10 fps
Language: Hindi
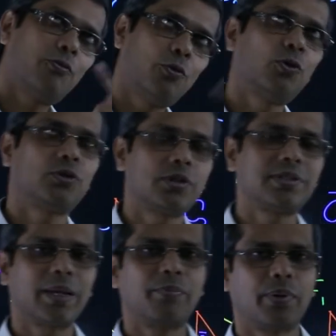फोर्थ
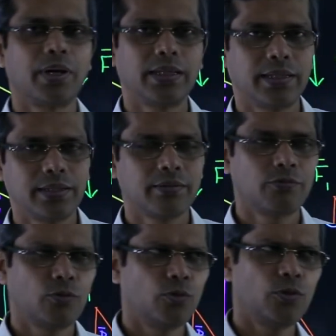स्टेप आई थिंक
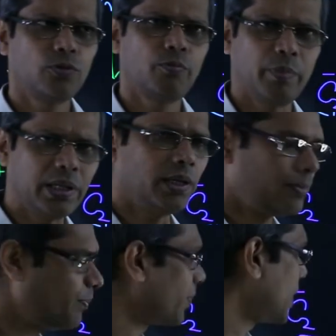फोर बी
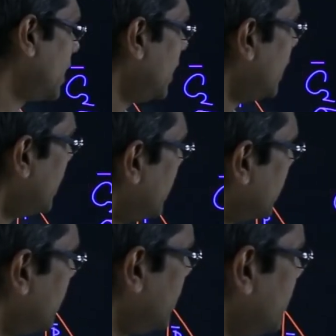
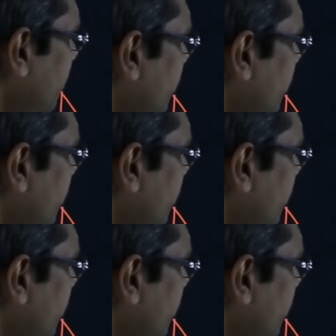कि